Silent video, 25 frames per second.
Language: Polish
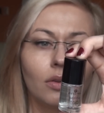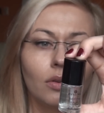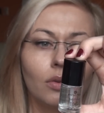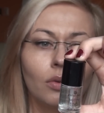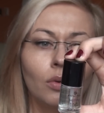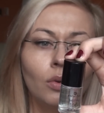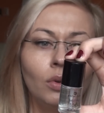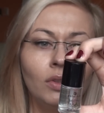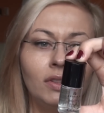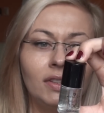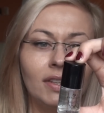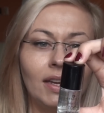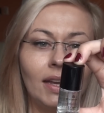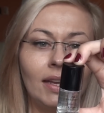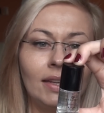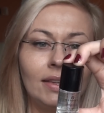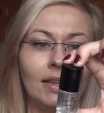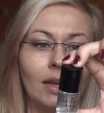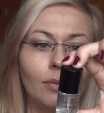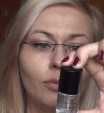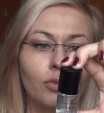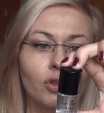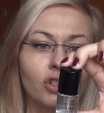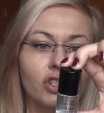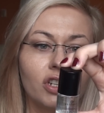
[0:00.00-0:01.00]
ultra
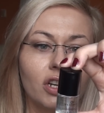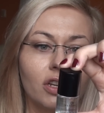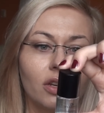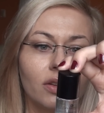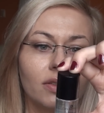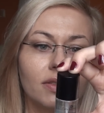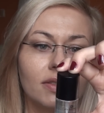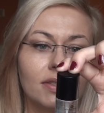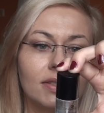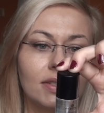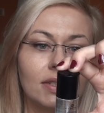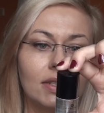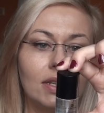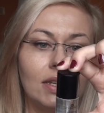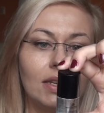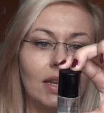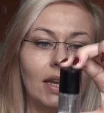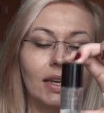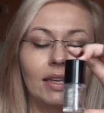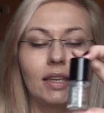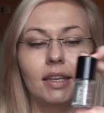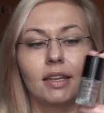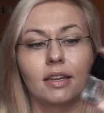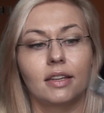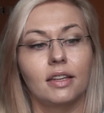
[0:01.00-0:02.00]
nabłyszczający
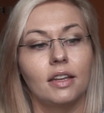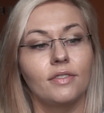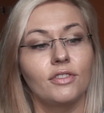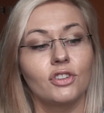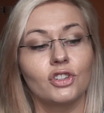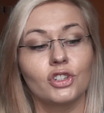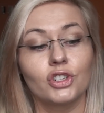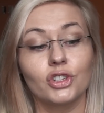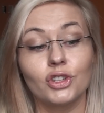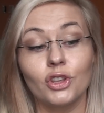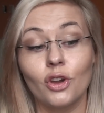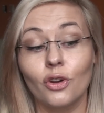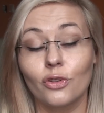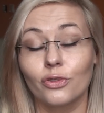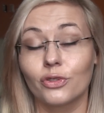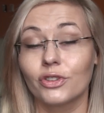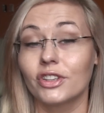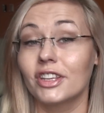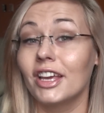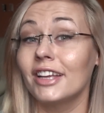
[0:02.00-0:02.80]
lakier nawierzchniowy.